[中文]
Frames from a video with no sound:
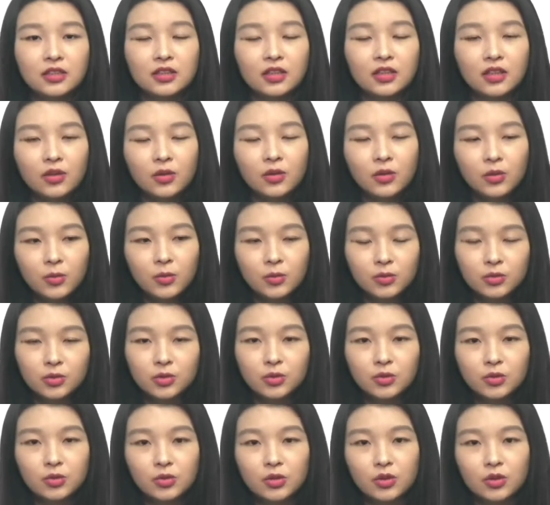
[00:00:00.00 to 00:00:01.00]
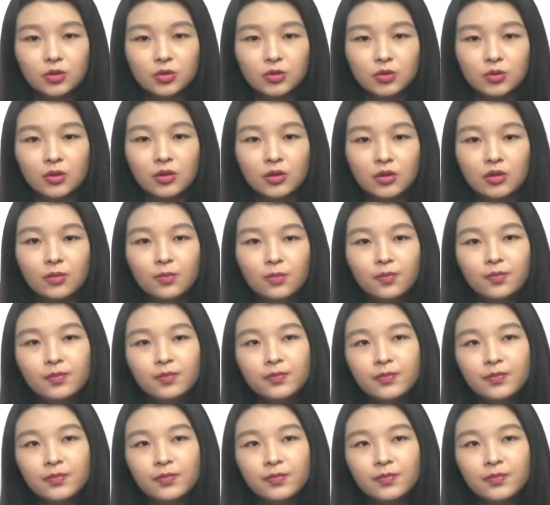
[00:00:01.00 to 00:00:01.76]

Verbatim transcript: 斥的，因为我就觉得说，